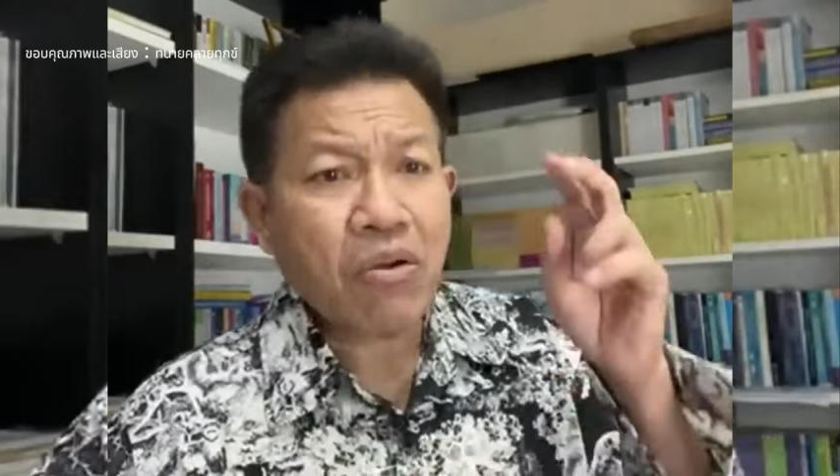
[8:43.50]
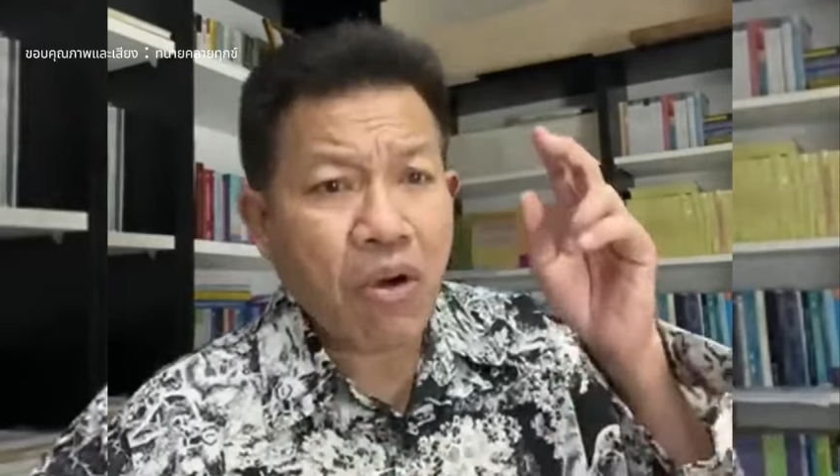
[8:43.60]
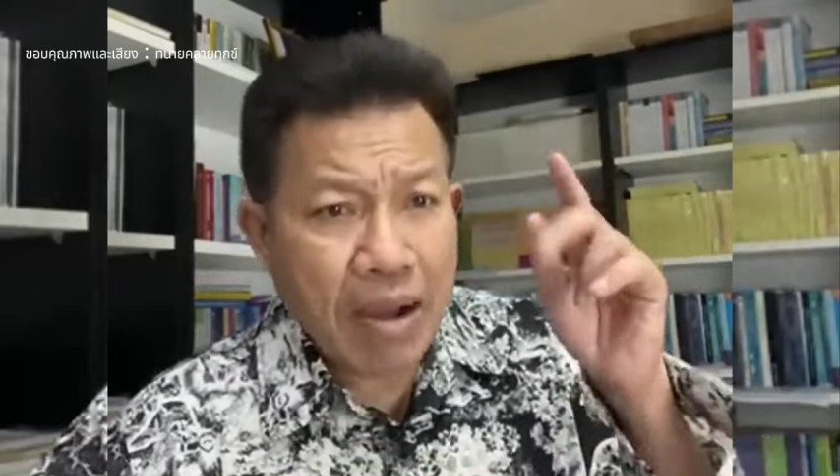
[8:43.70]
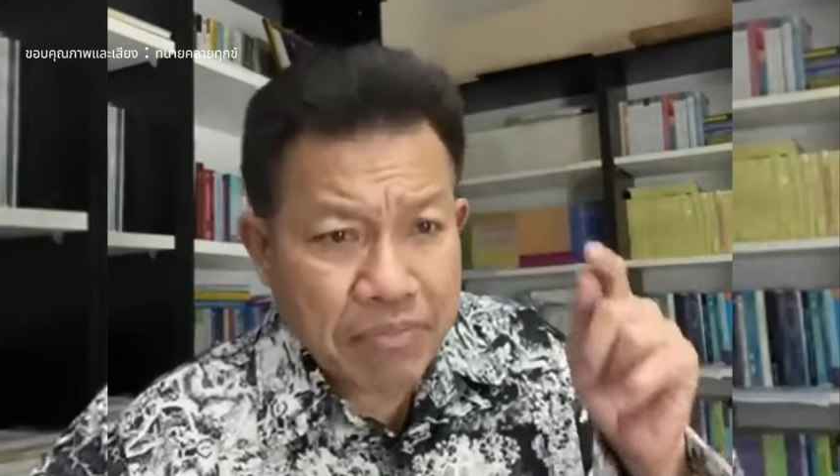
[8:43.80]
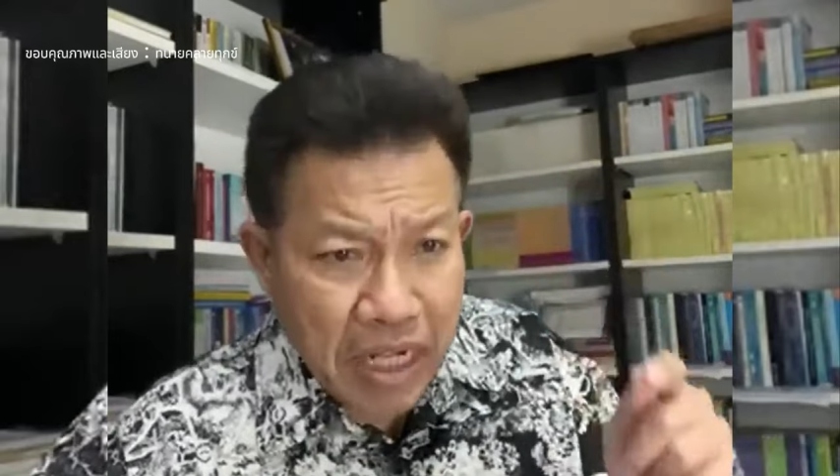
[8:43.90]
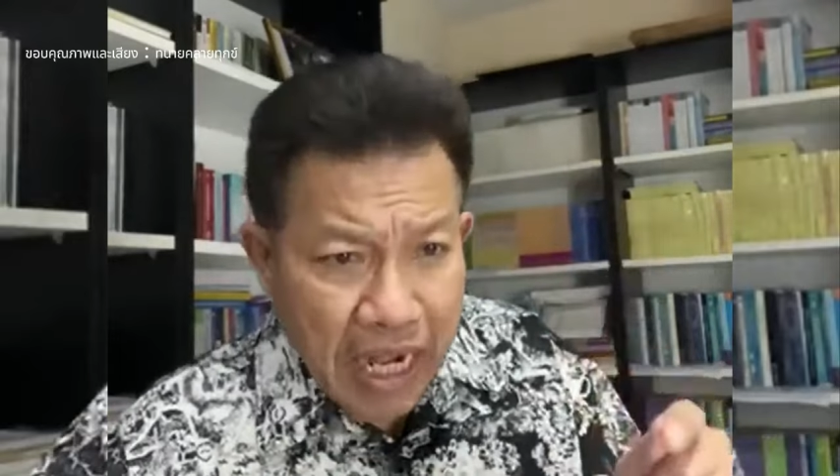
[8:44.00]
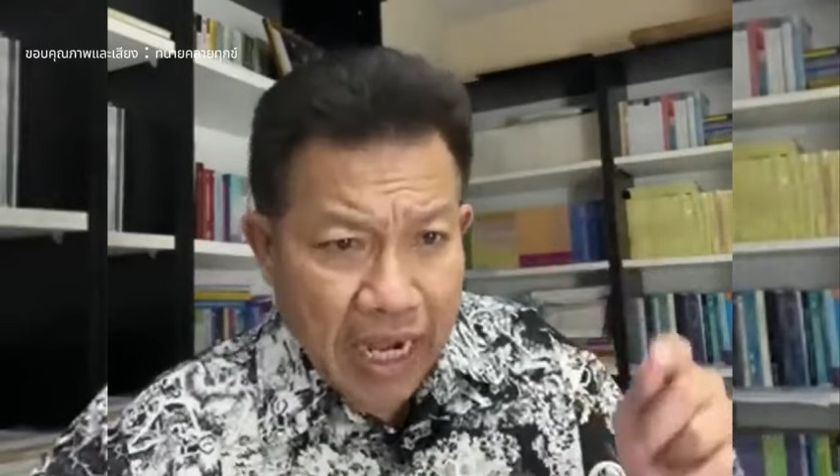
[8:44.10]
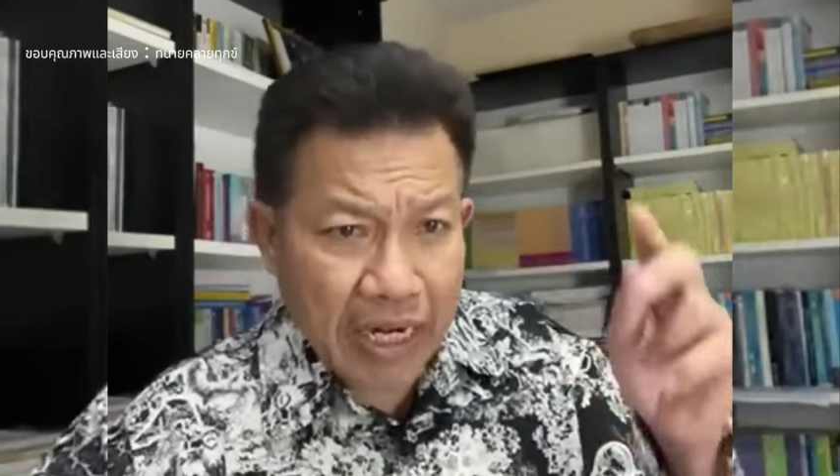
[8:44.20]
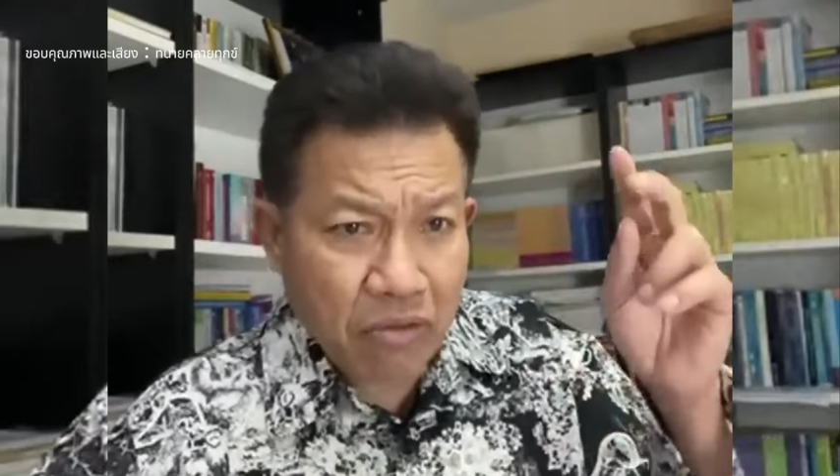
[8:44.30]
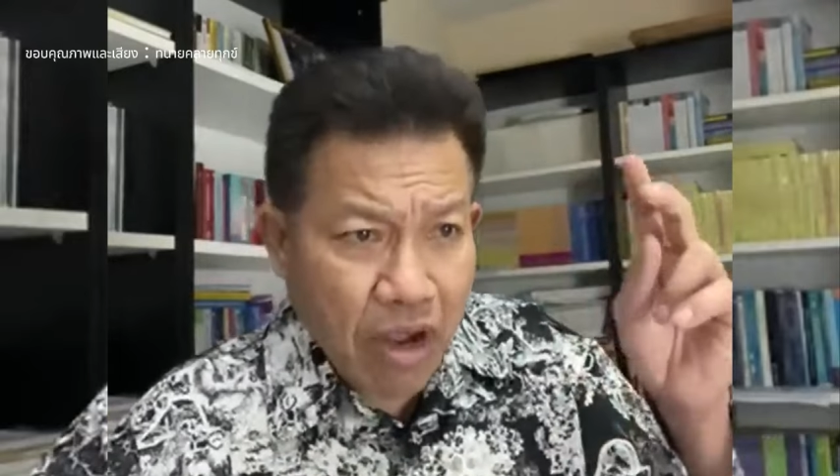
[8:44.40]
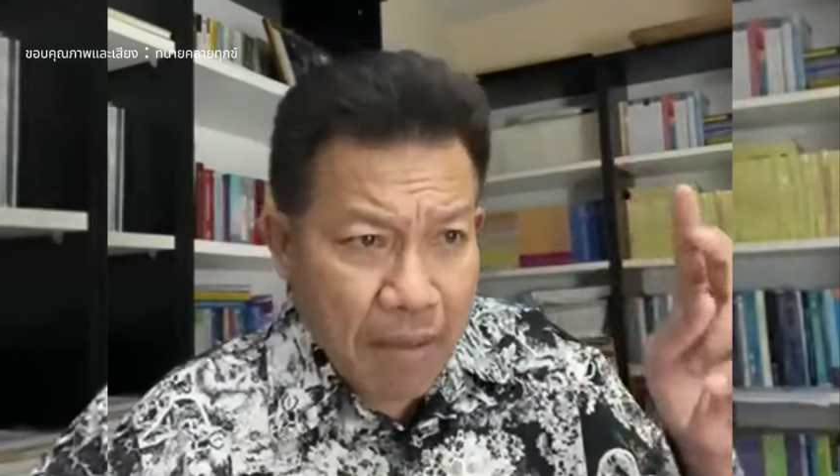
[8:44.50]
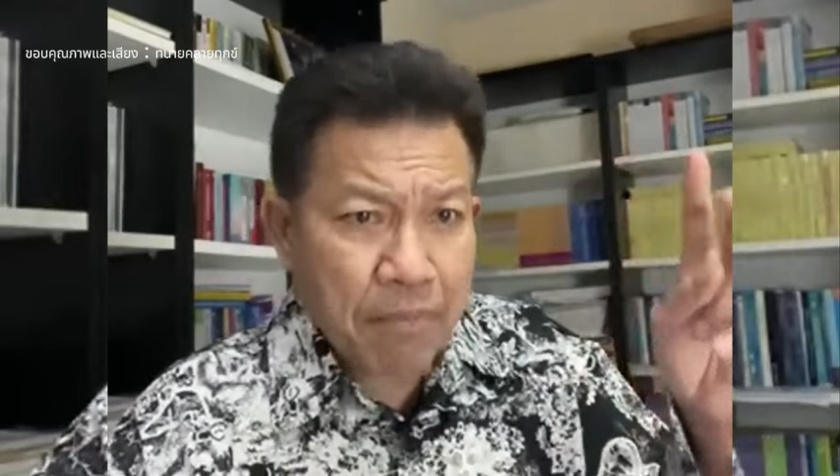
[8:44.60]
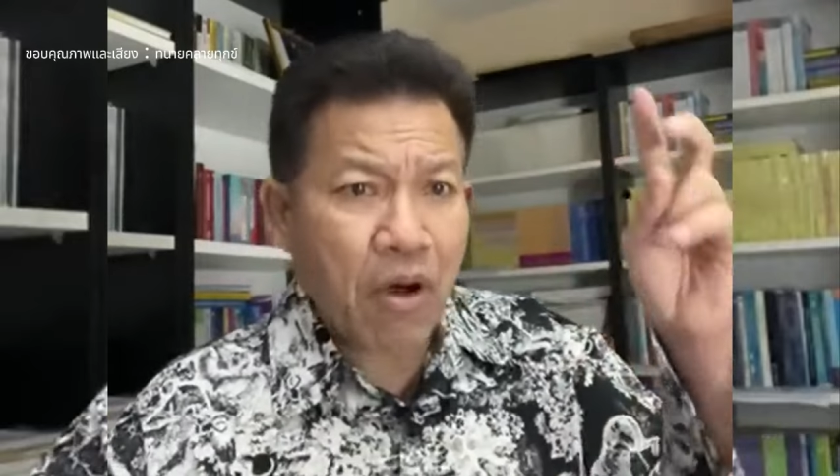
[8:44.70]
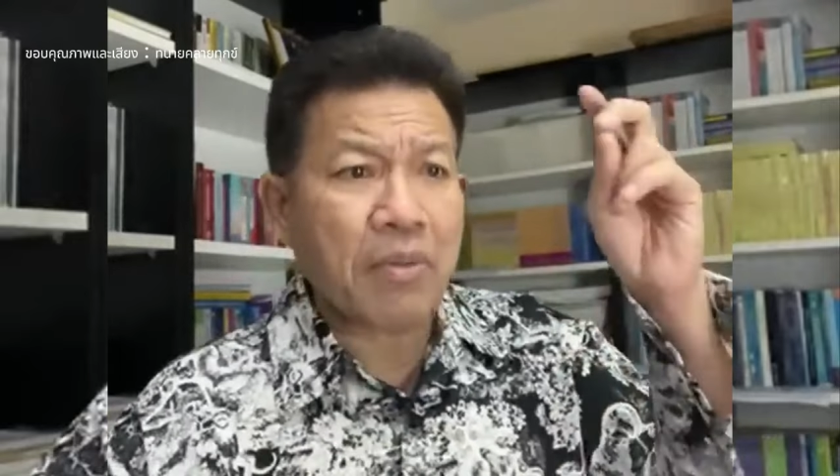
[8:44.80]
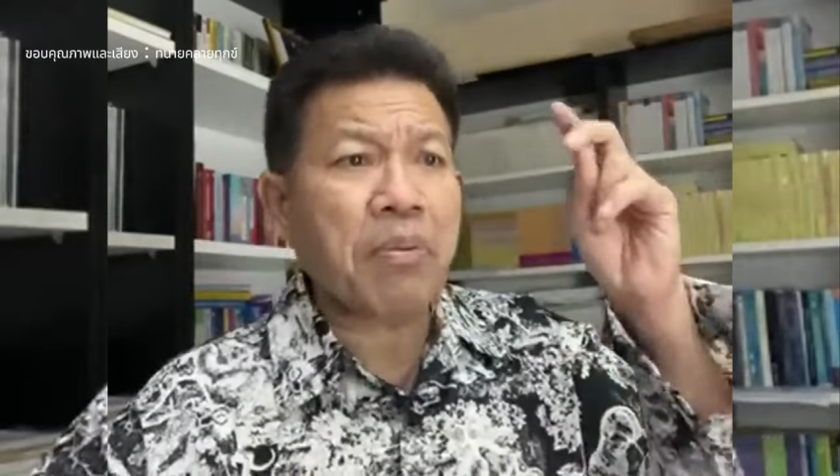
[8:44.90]
ความสะอาดความ
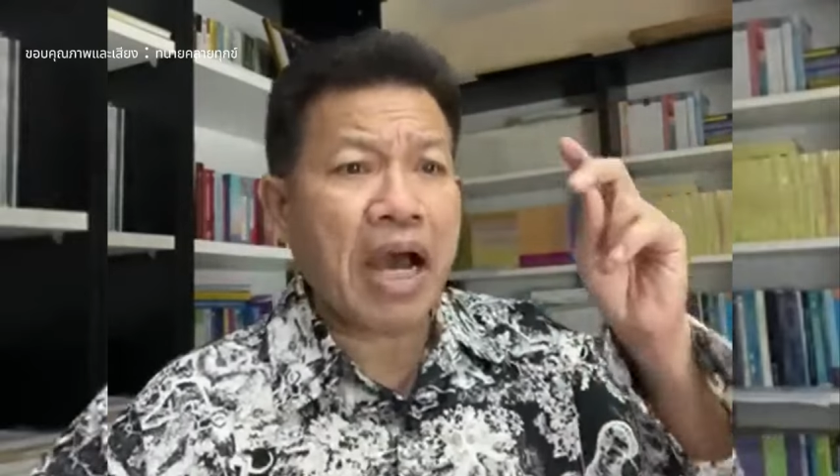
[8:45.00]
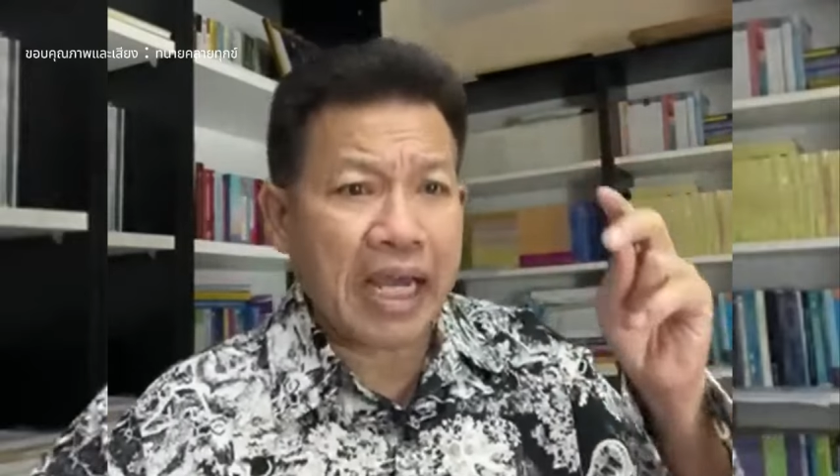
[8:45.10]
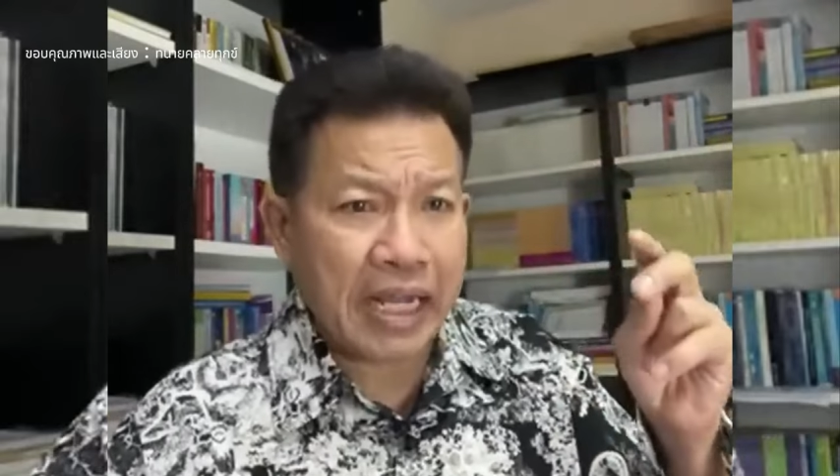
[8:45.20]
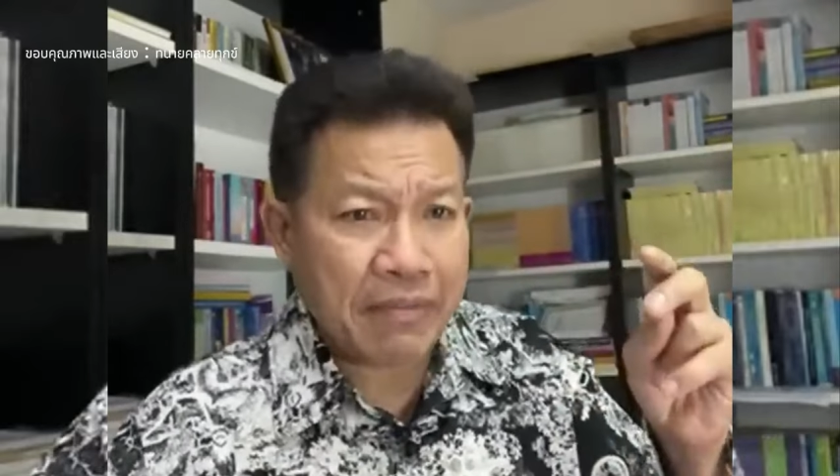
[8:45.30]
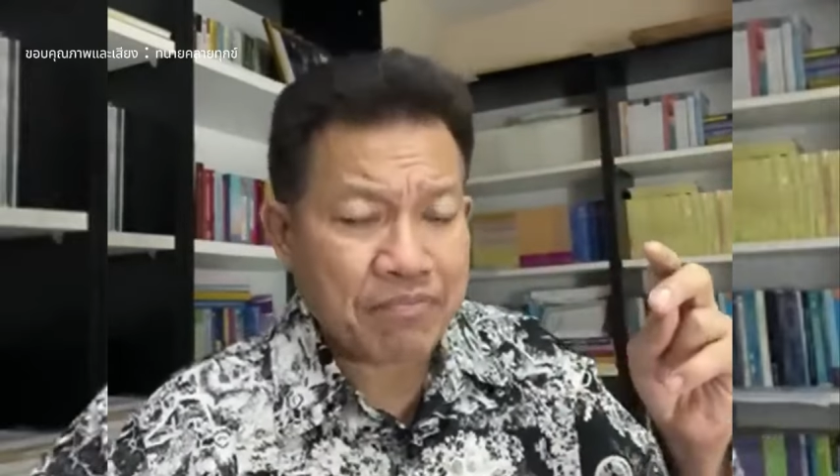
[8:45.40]
ปลอดภัย